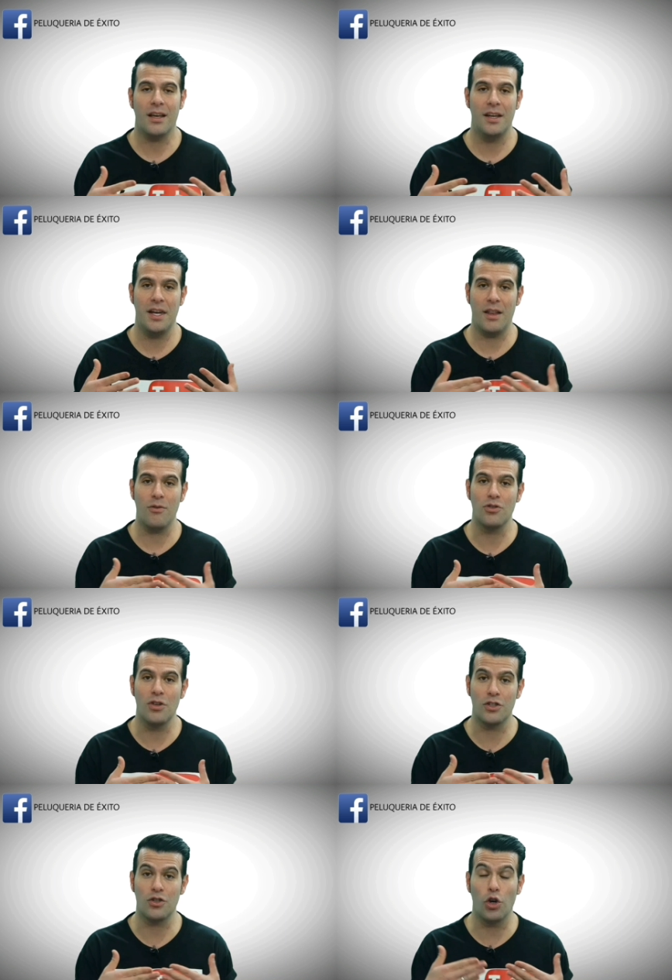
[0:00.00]
eh, generar
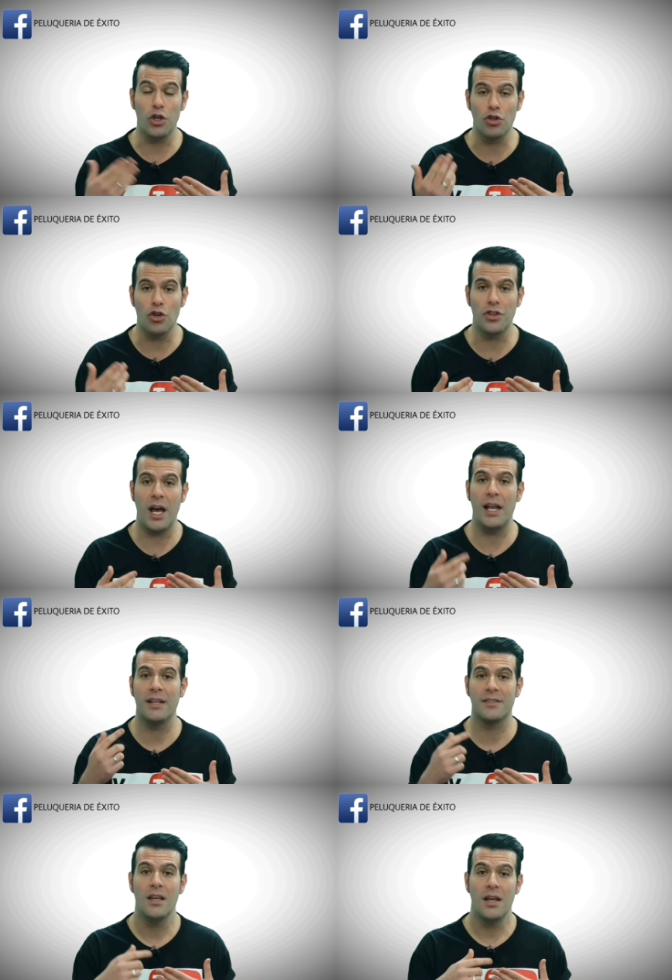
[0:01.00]
divisiones
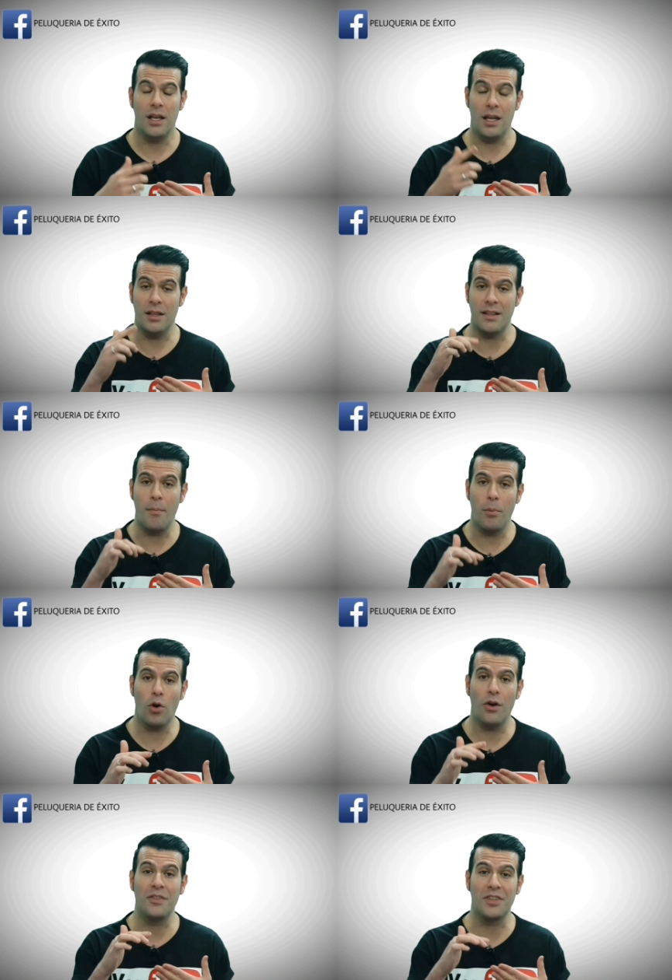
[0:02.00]
horizontales y
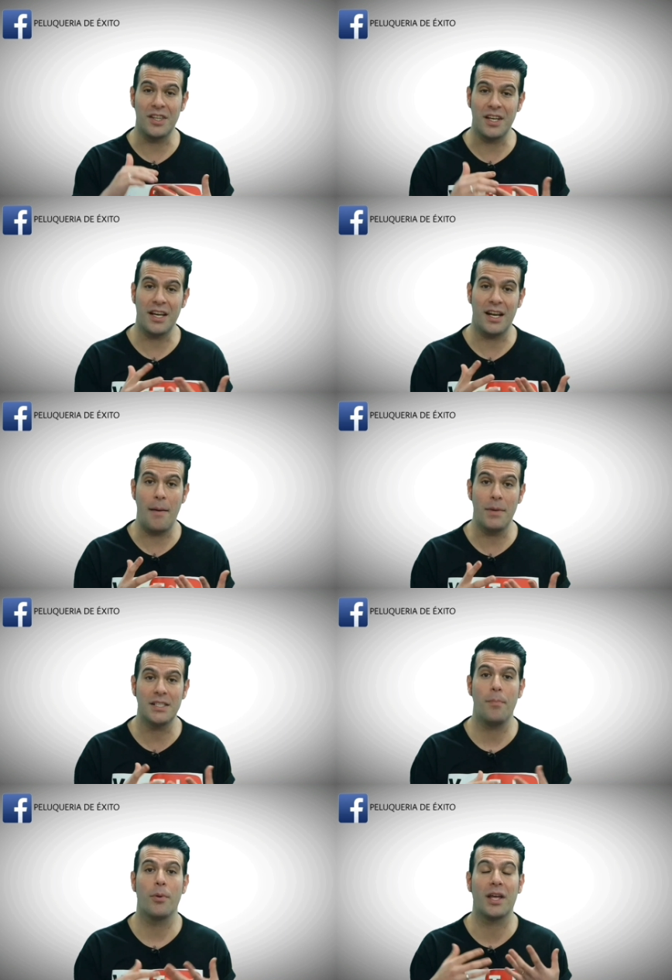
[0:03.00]
tampoco entretejer las
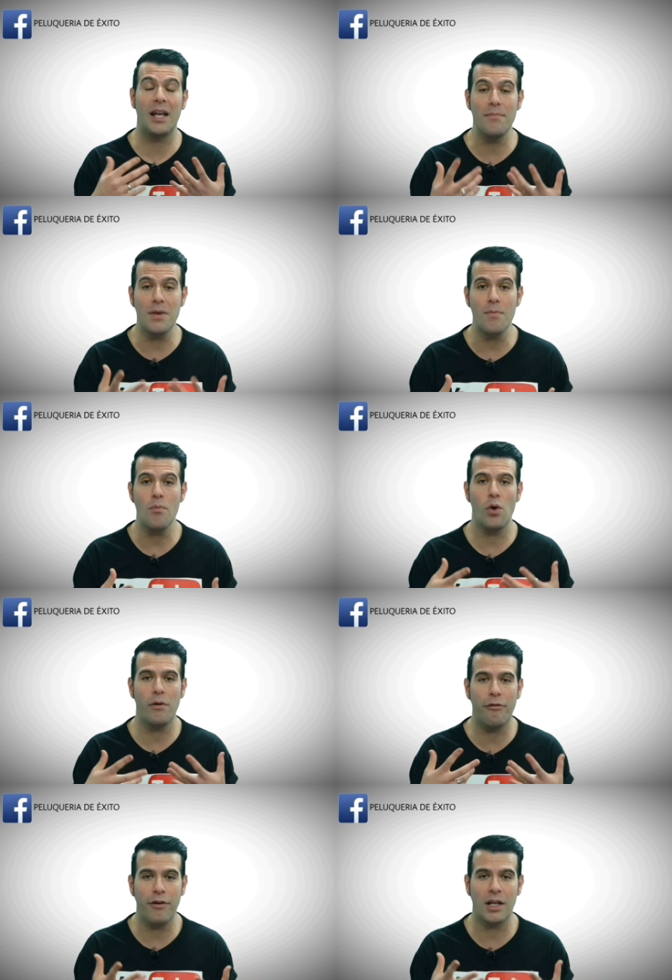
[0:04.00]
mechas, porque el mismo
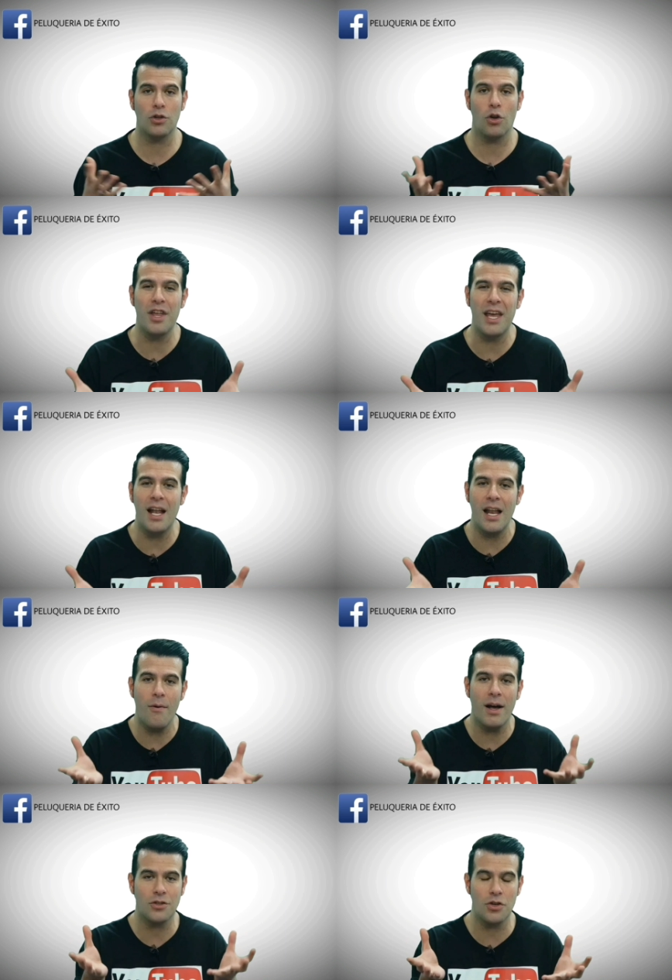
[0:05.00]
efecto de
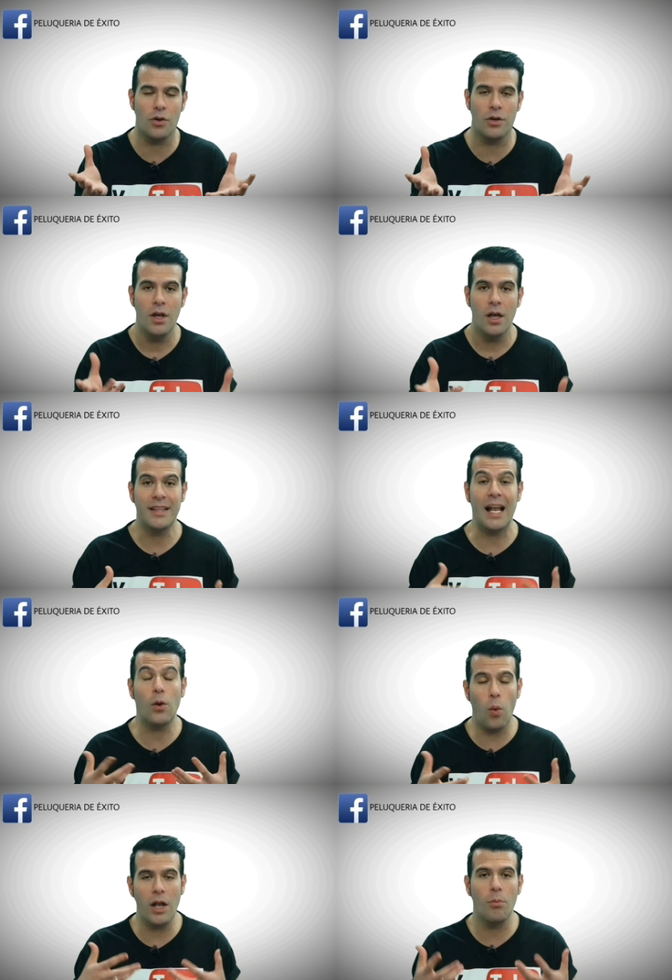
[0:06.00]
elevación,
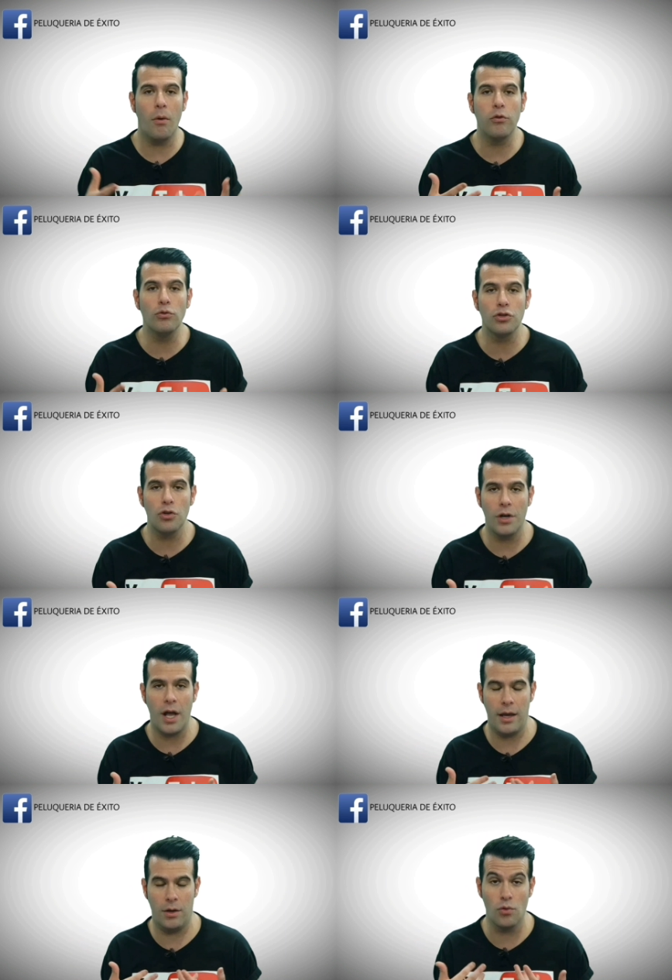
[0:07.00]
tal cual como
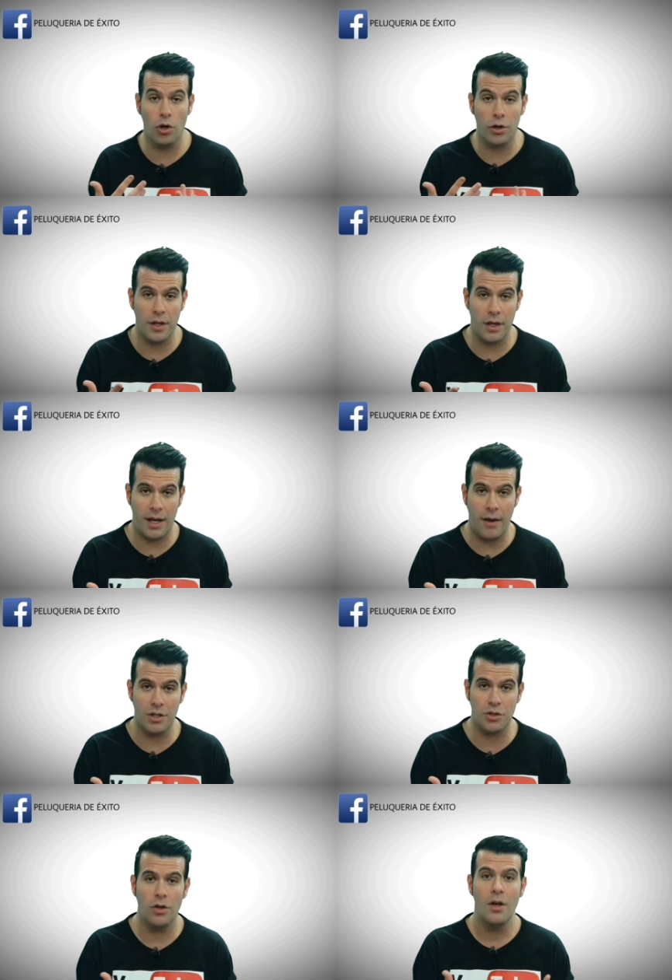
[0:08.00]
funciona en un corte de
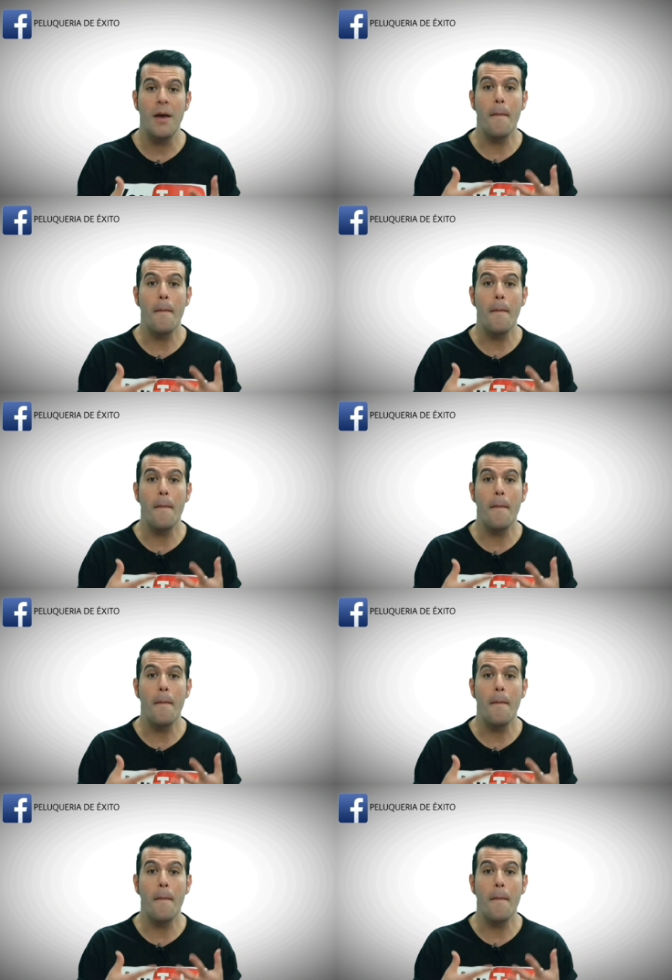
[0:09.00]
cabello,